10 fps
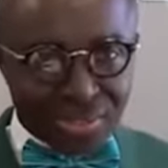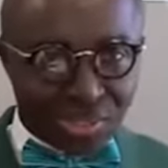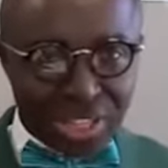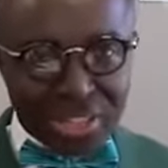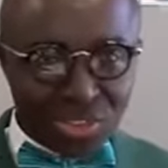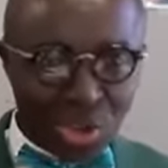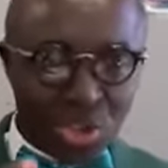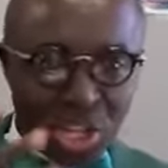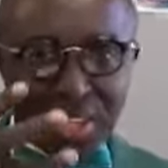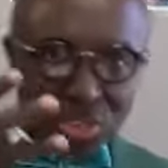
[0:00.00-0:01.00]
de,
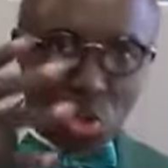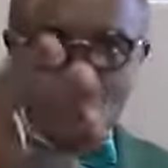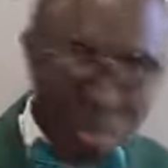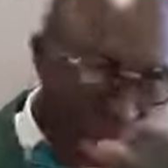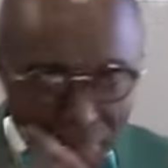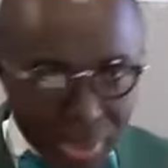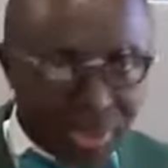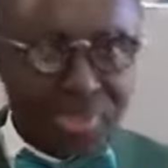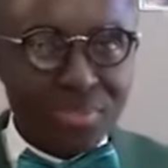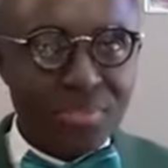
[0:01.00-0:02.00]
lui-même
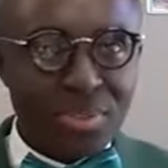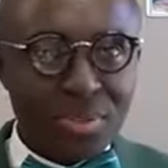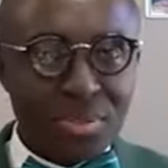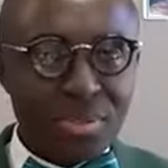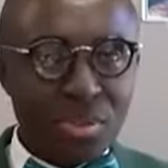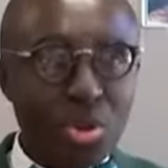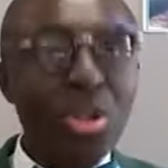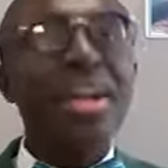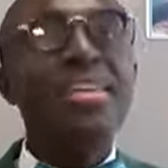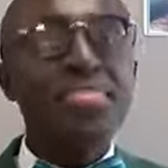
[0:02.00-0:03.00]
le
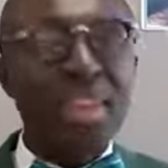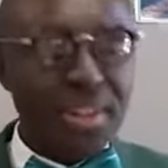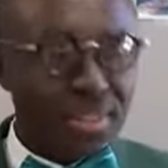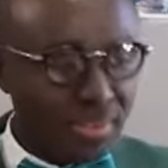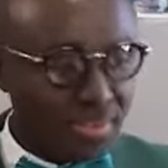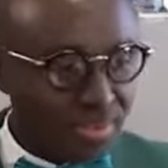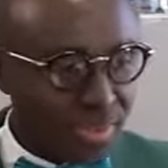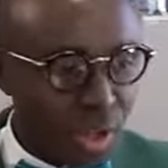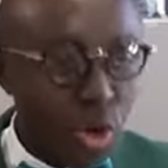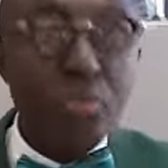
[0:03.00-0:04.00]
qualifia
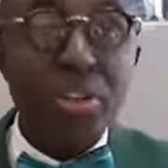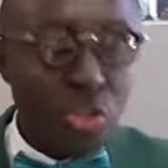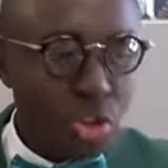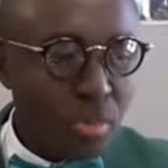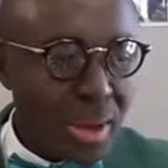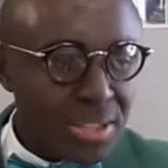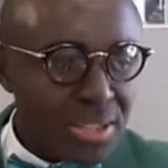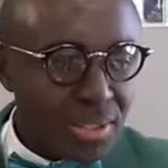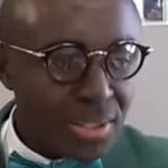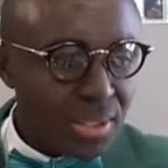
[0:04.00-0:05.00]
le 22
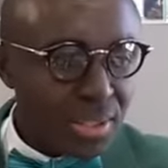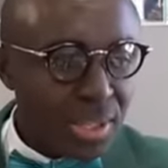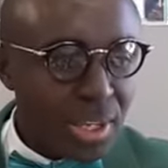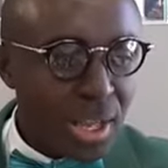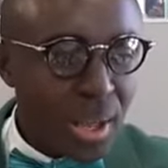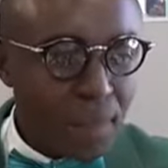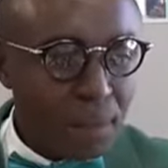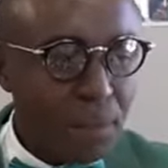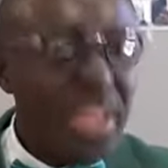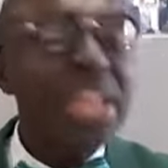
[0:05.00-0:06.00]
mars
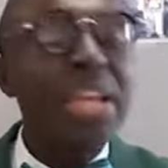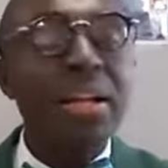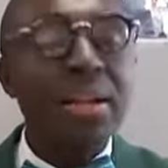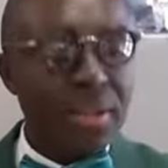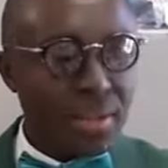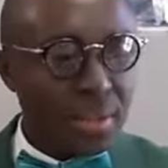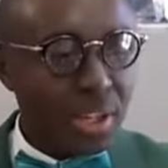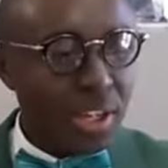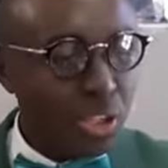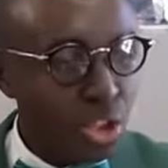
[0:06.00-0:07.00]

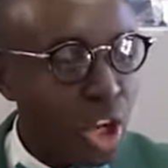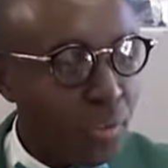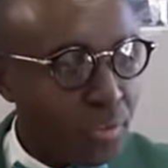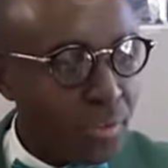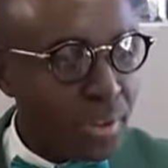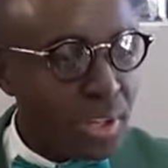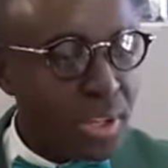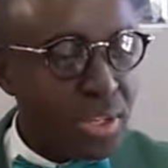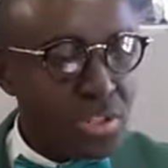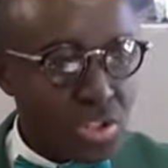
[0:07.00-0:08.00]

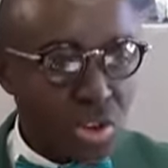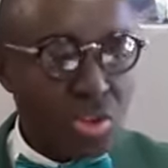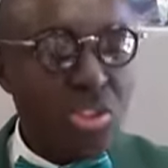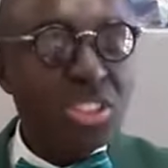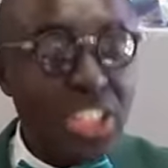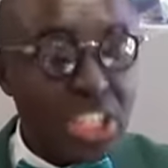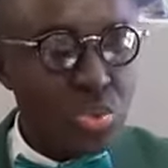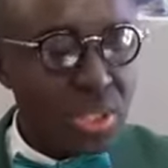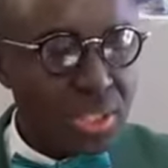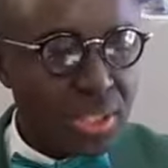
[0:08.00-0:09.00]

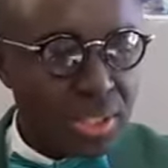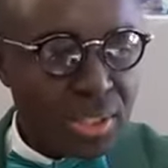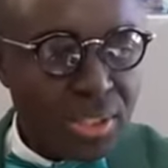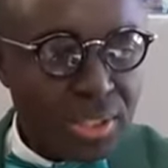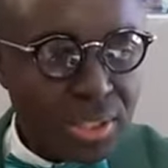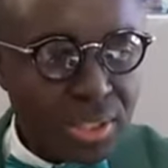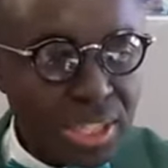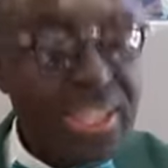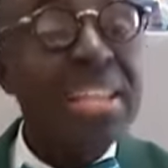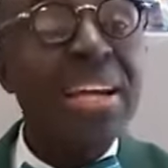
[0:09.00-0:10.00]
1918.
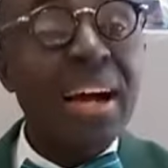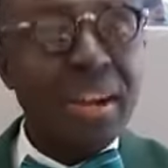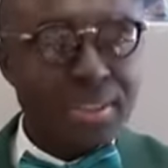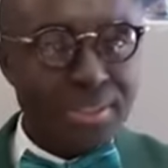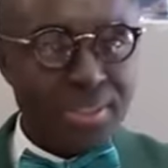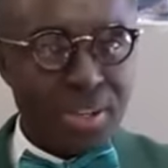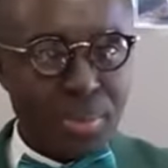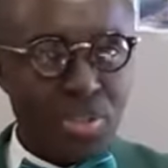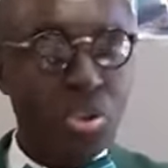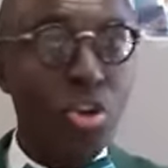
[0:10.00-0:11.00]
Il dira,
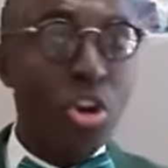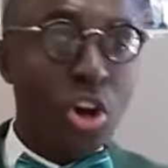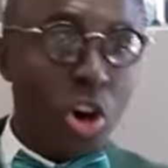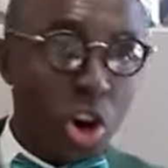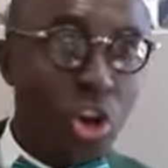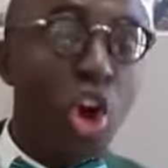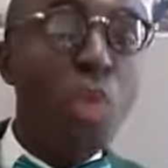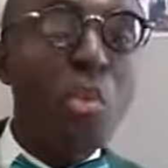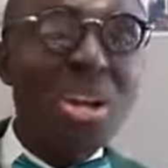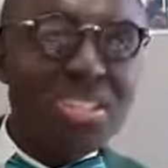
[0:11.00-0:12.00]
parce que en
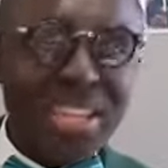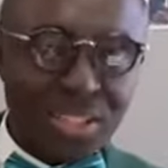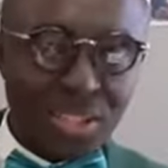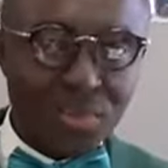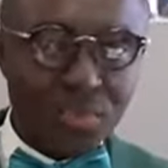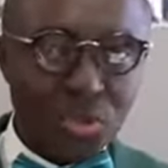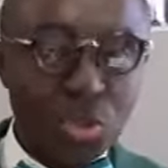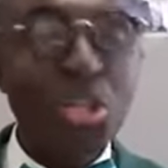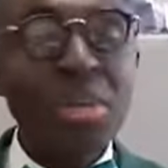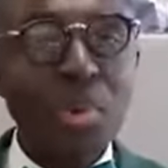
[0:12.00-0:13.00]
l'an moins 7
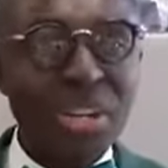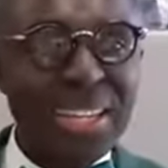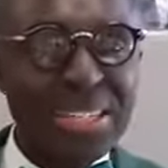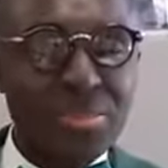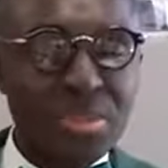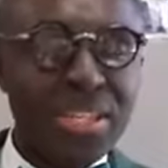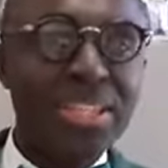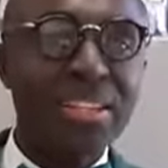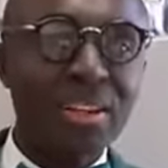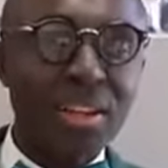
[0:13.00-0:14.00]
du kimbongisme,
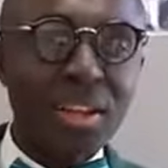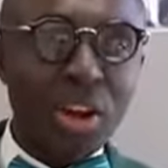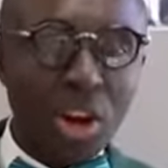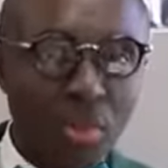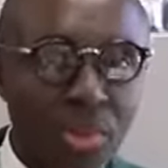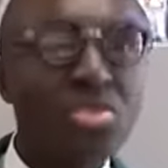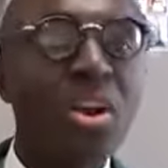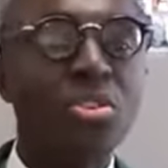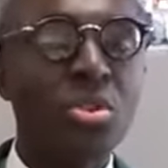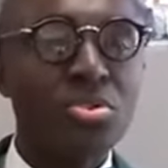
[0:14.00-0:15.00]
c'est-à-dire en
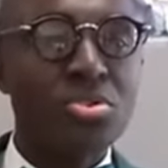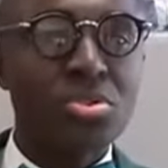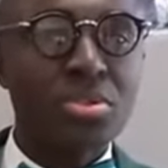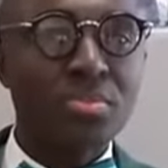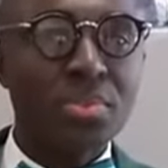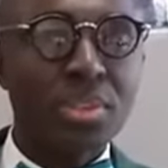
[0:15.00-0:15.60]
1914,